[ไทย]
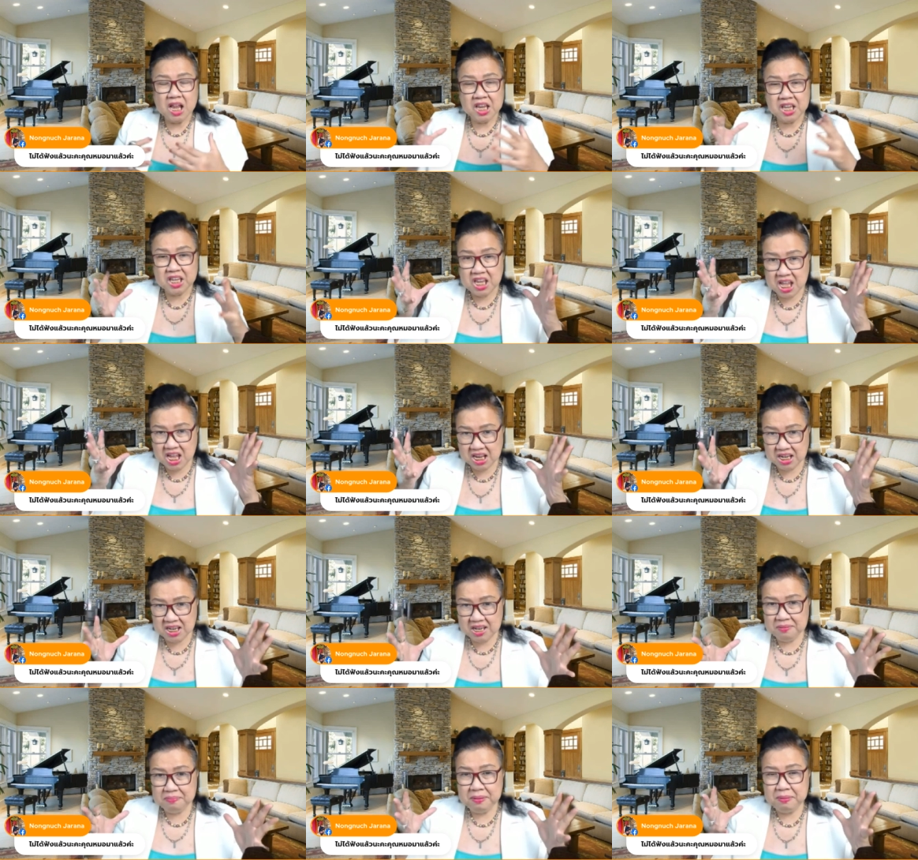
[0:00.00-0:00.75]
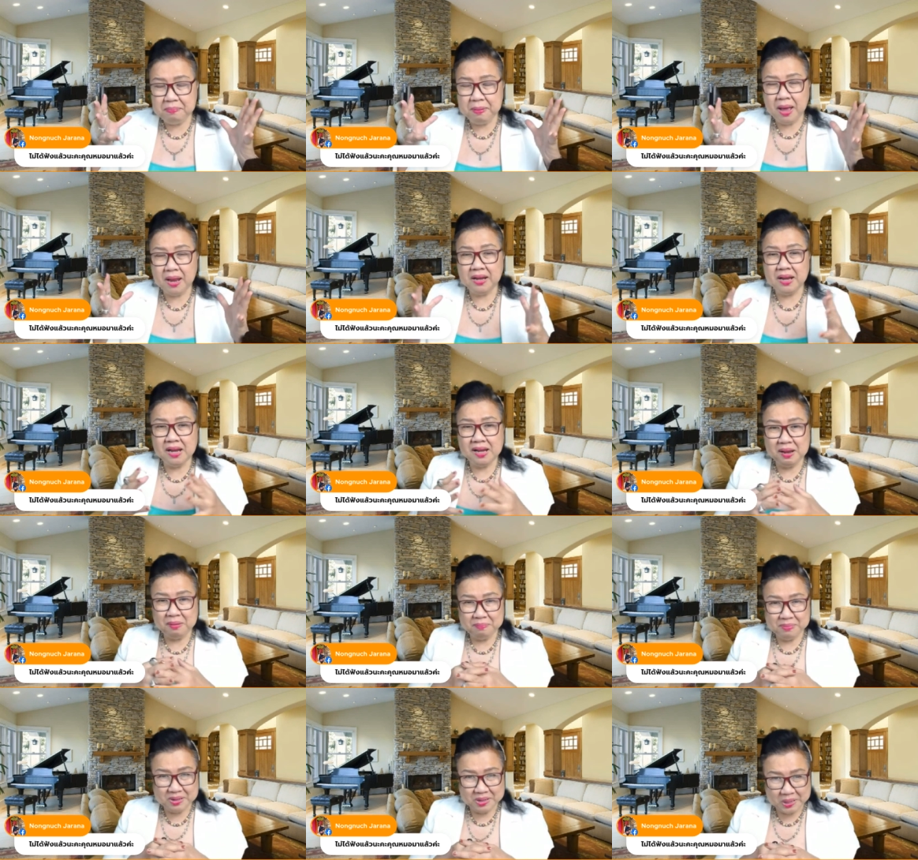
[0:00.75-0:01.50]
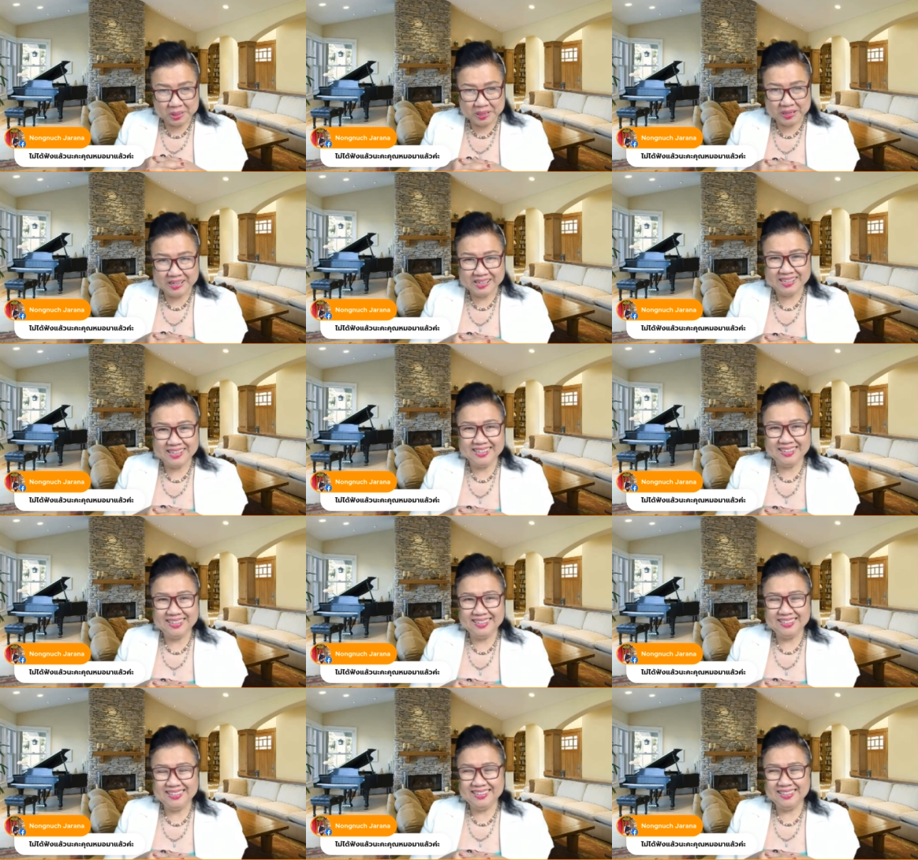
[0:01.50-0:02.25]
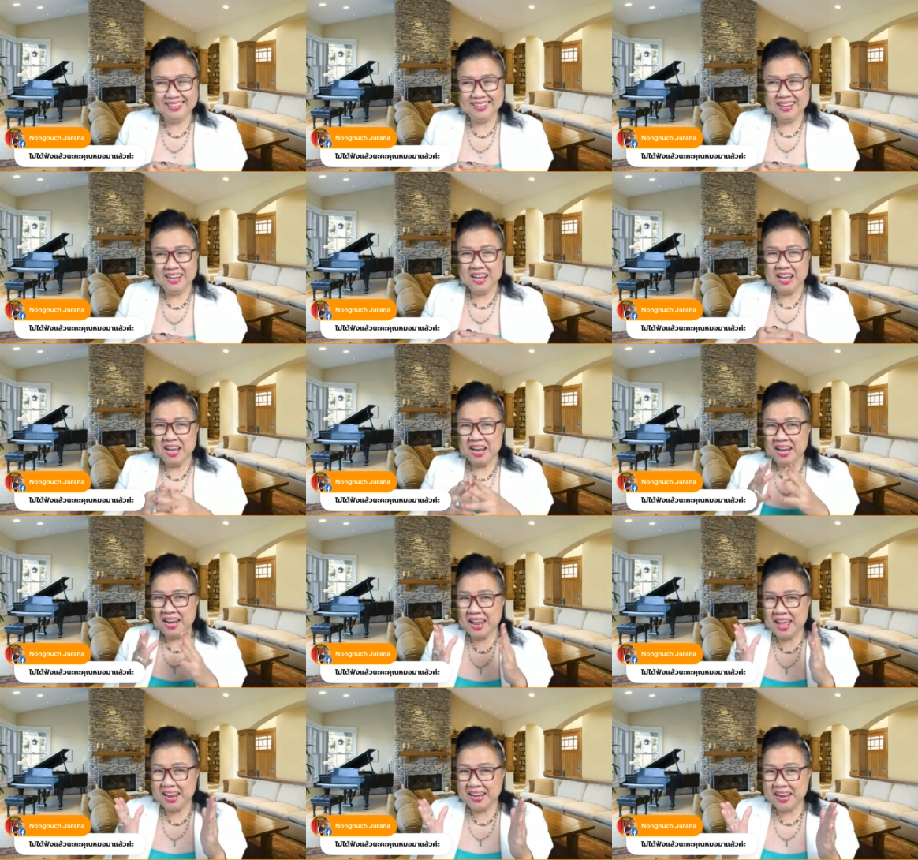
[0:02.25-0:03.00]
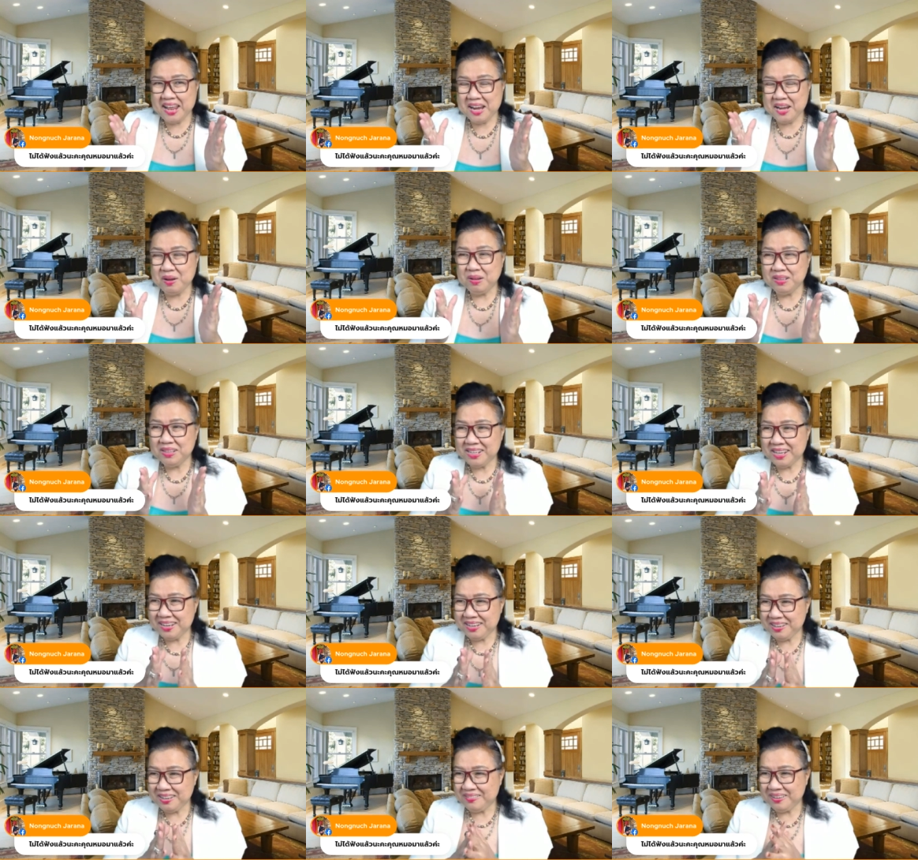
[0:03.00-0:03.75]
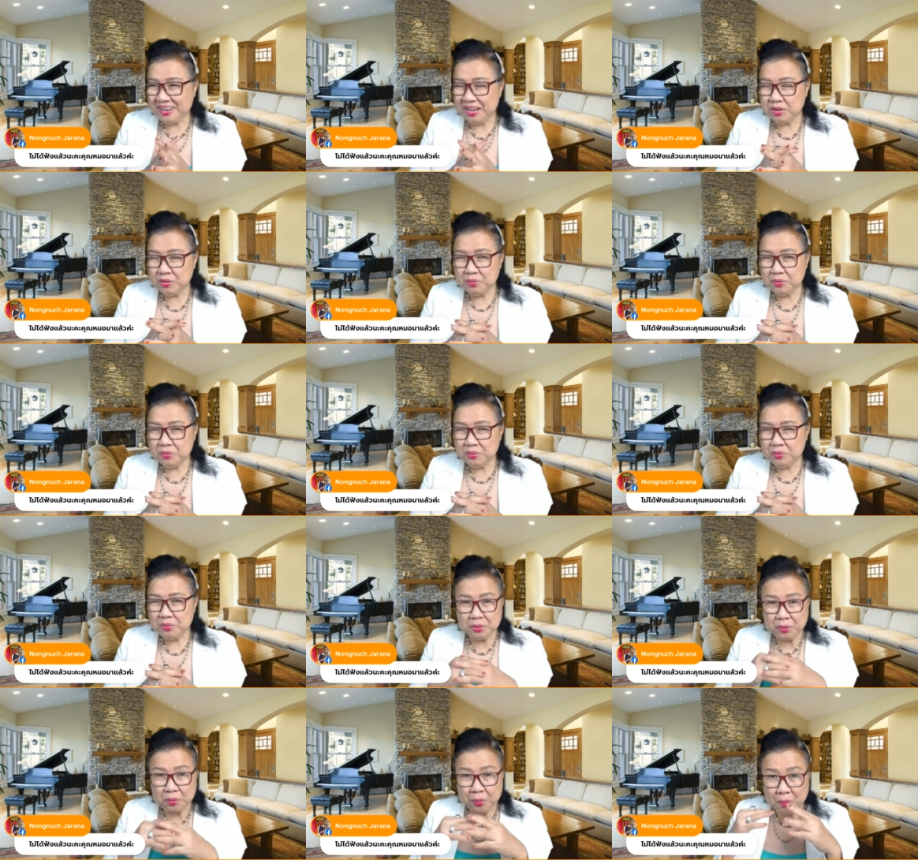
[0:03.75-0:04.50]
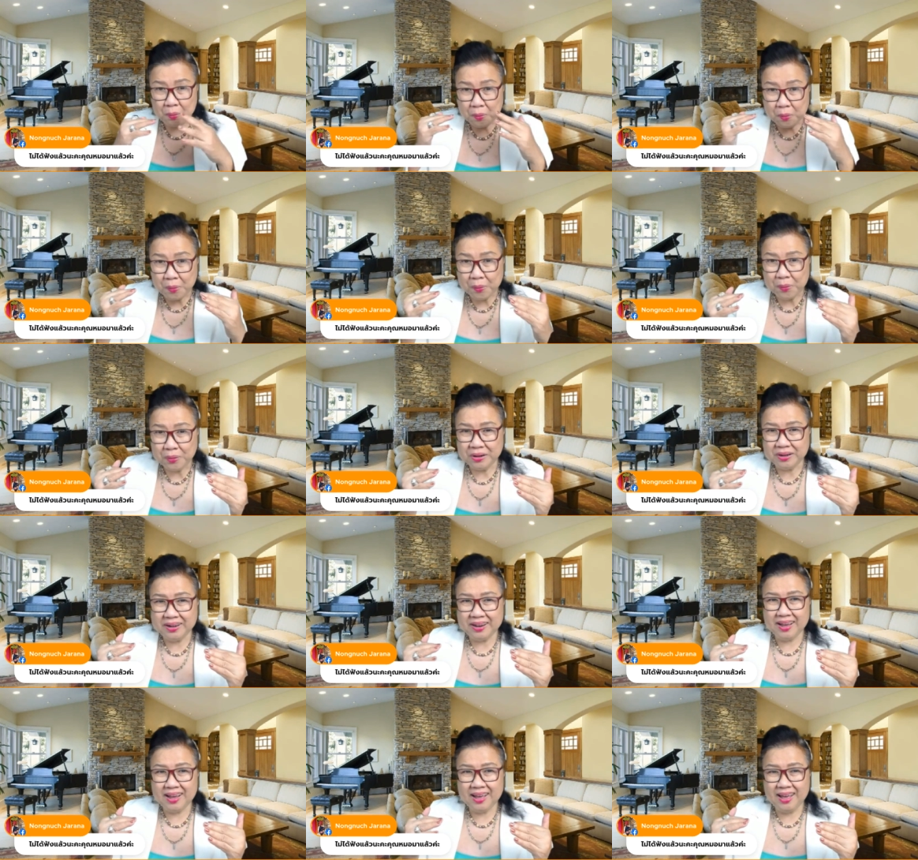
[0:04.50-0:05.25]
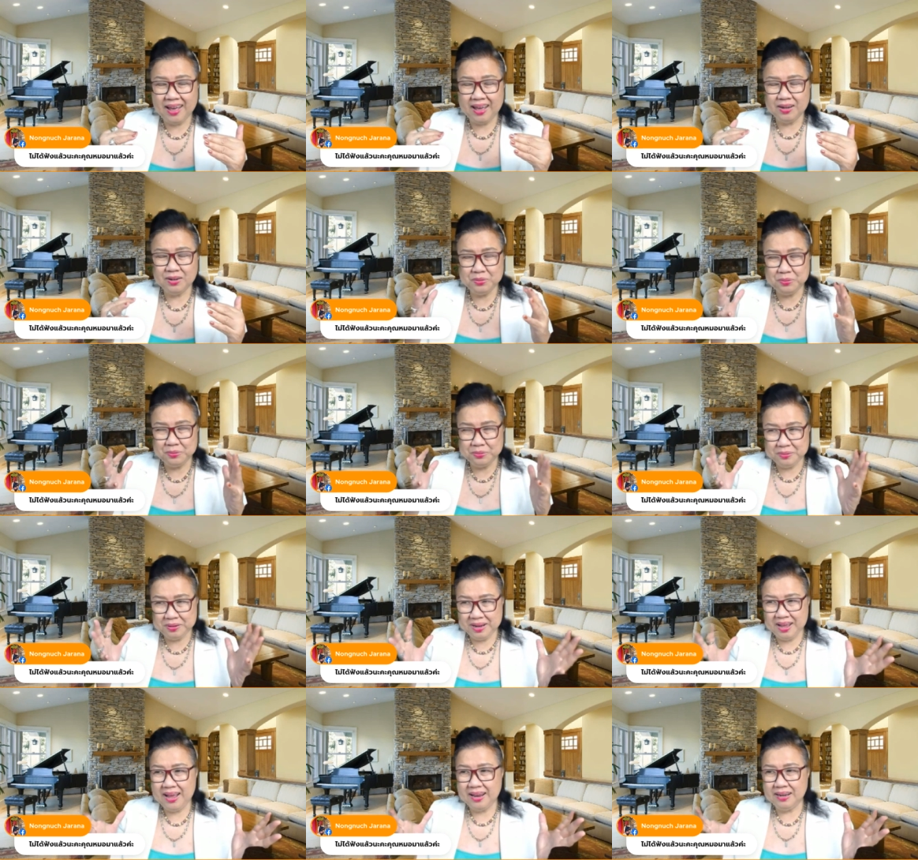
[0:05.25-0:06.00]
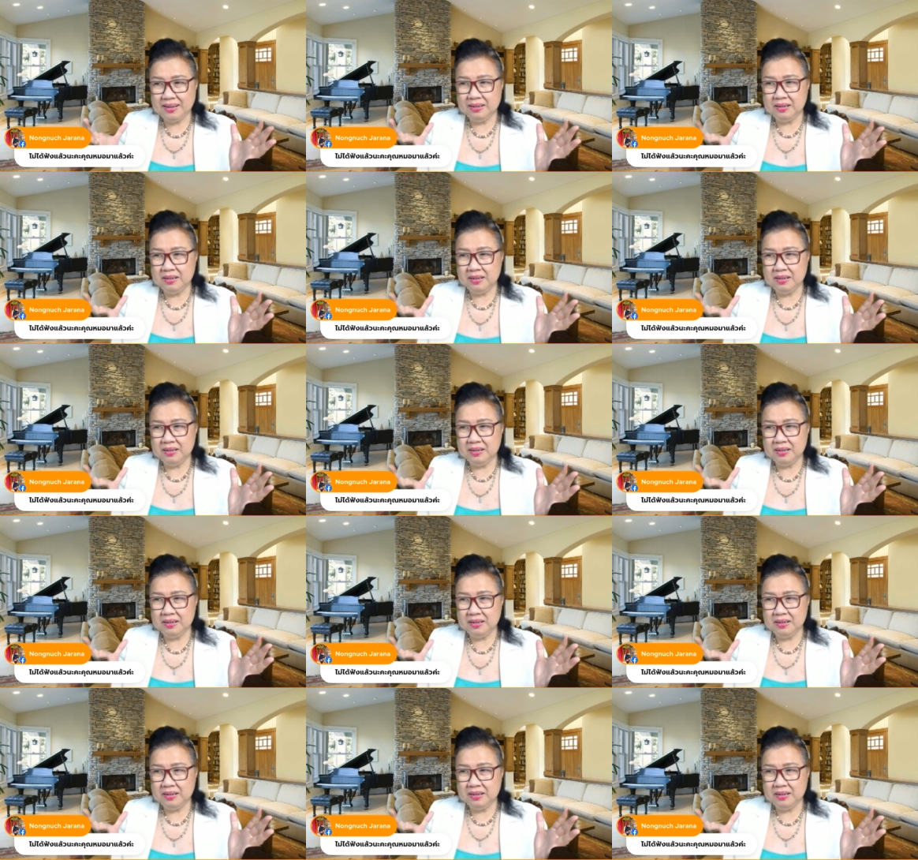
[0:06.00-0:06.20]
สิ่งที่พี่ปาแนะนำคือสิ่งที่ดีและแน่นอนเช่นเดียวกันทุกคนทุกคนนะคะทุกท่าน